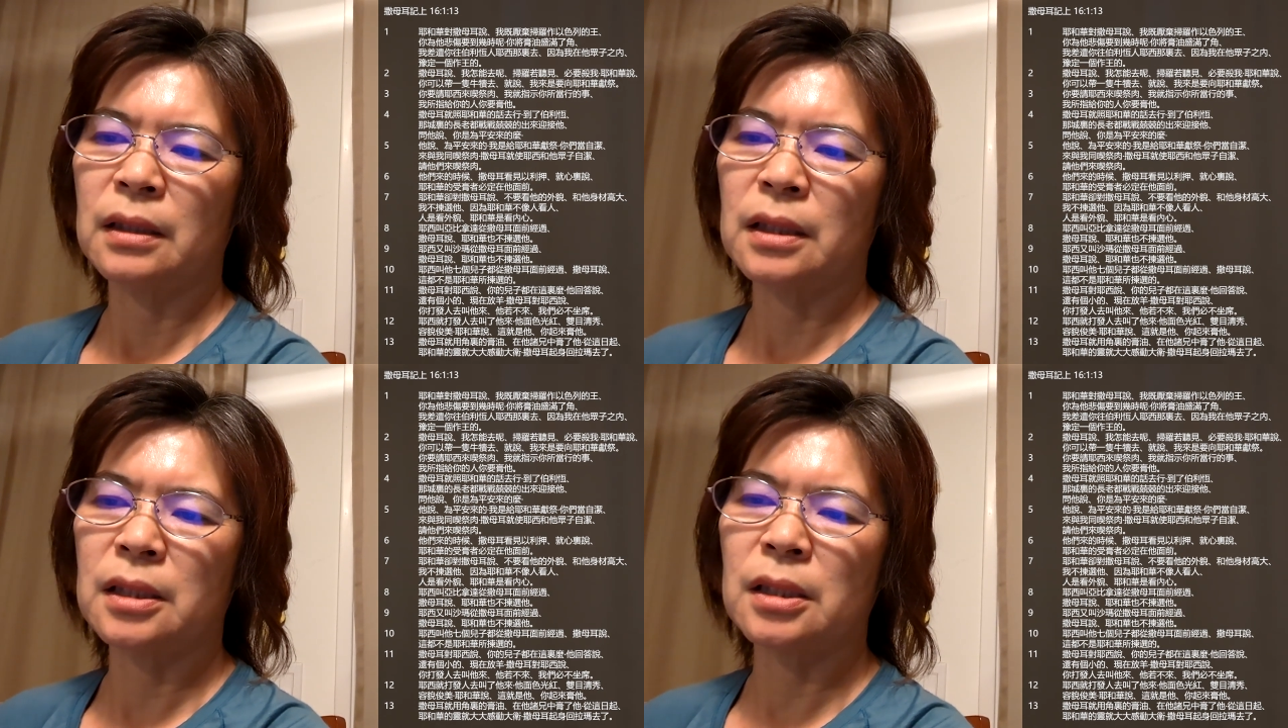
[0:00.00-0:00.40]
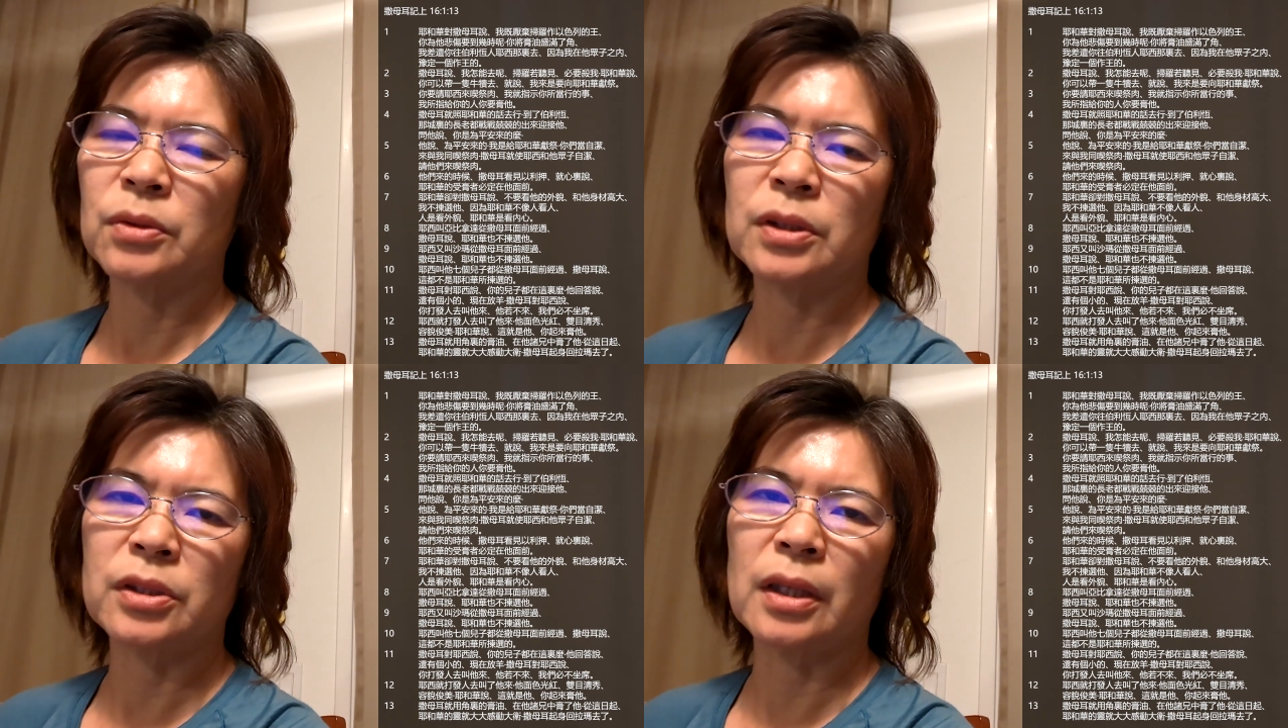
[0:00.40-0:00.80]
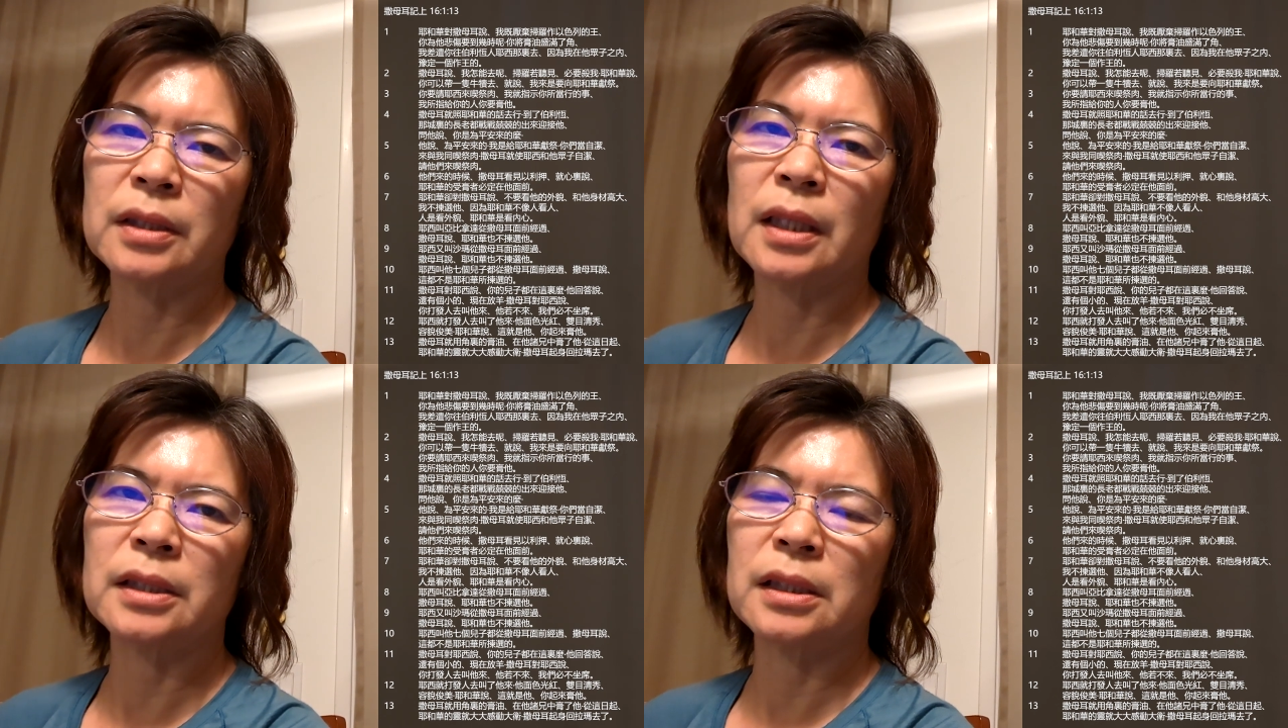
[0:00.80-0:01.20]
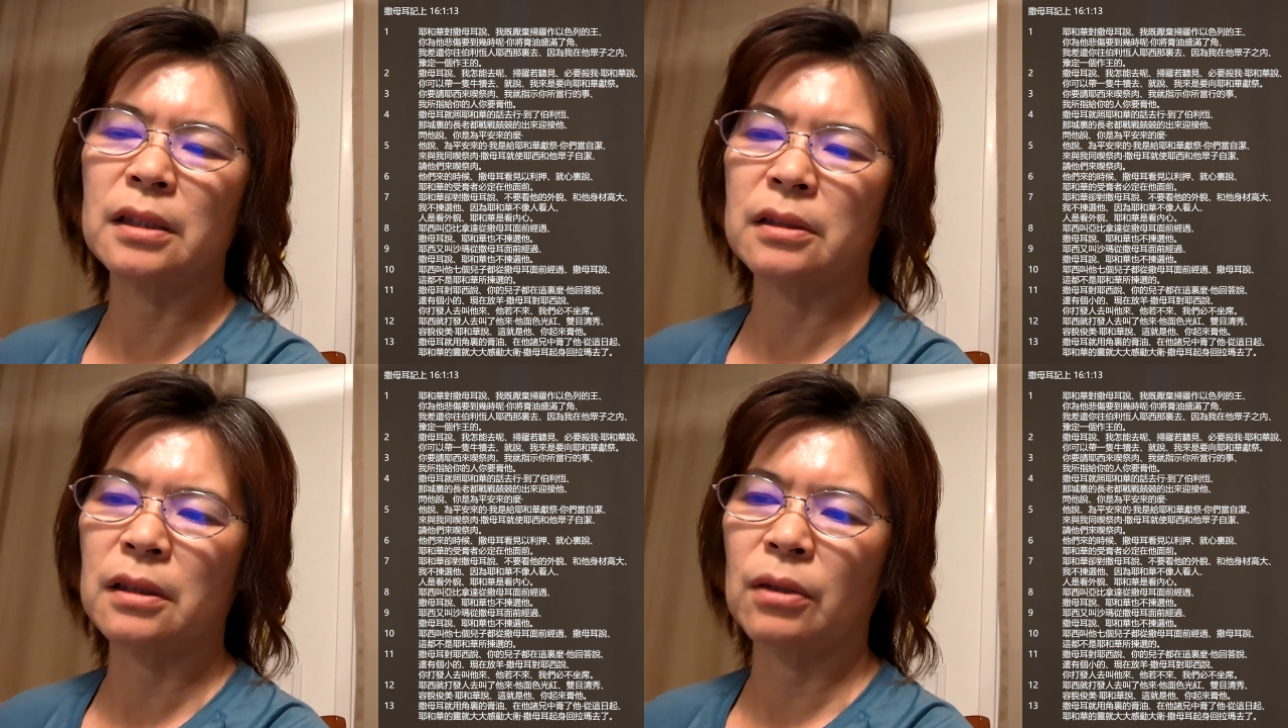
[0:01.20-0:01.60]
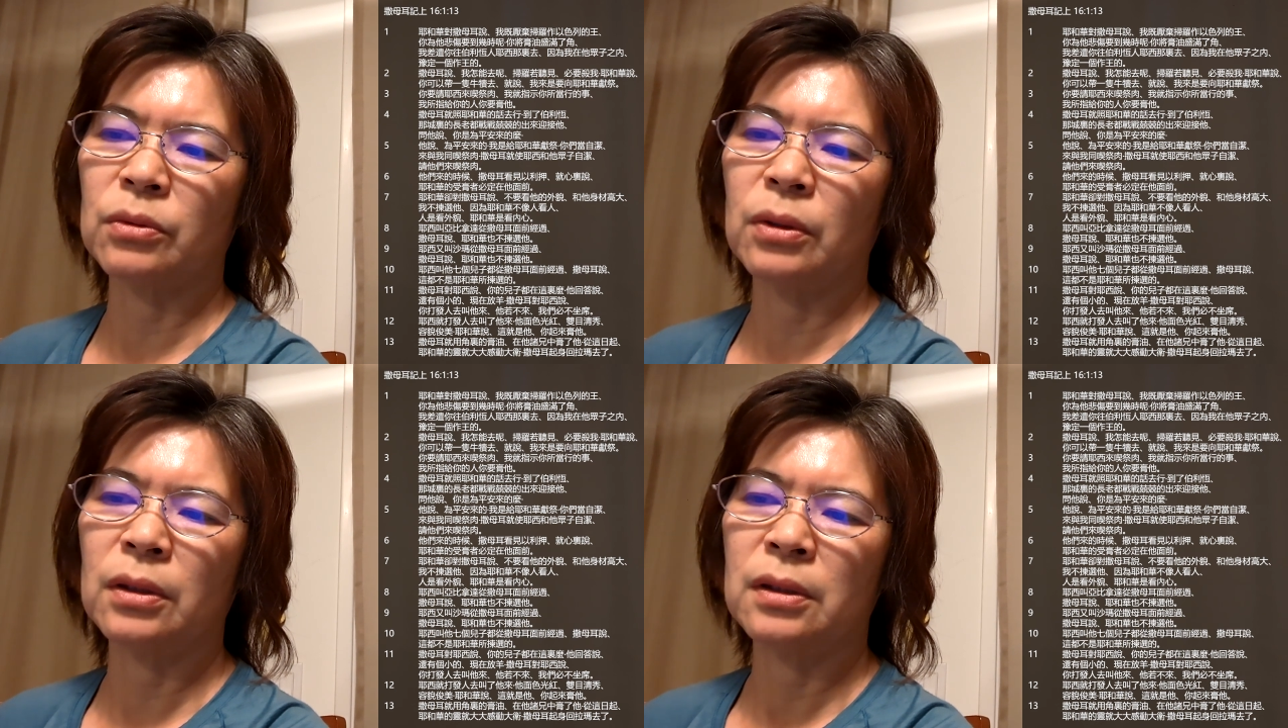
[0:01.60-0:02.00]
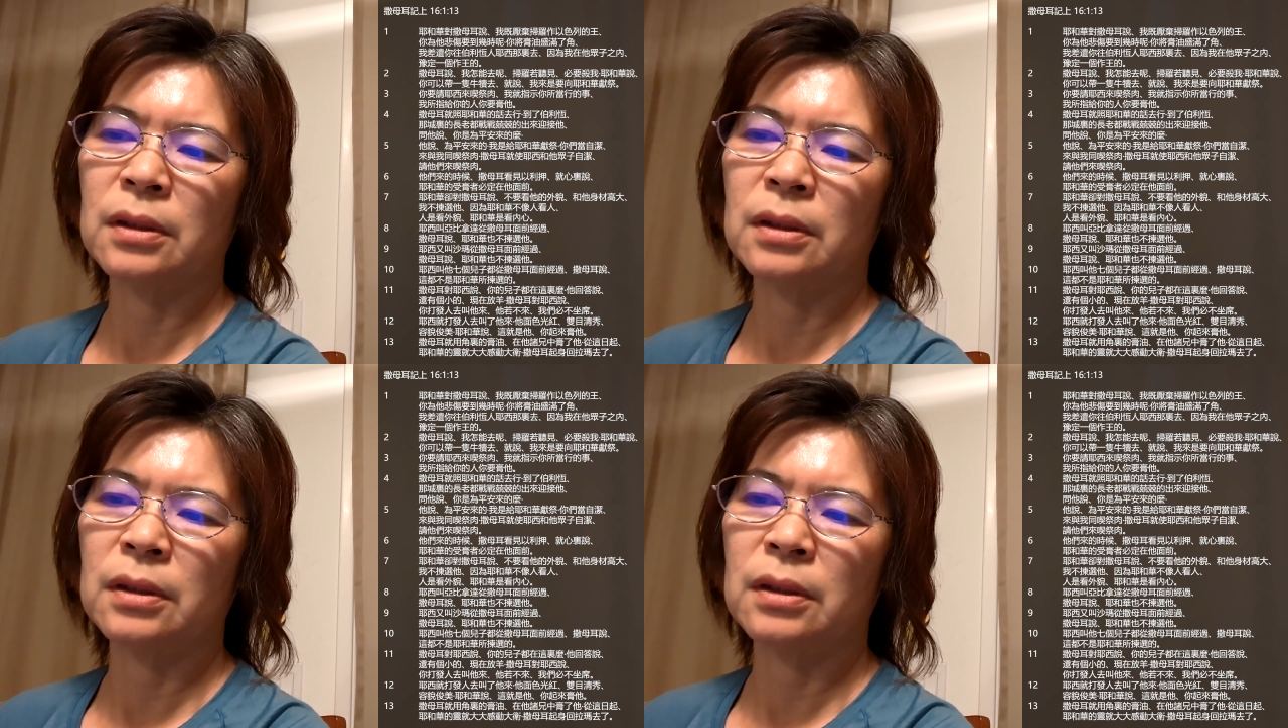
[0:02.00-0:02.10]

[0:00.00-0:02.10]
以至于神厌弃了扫罗。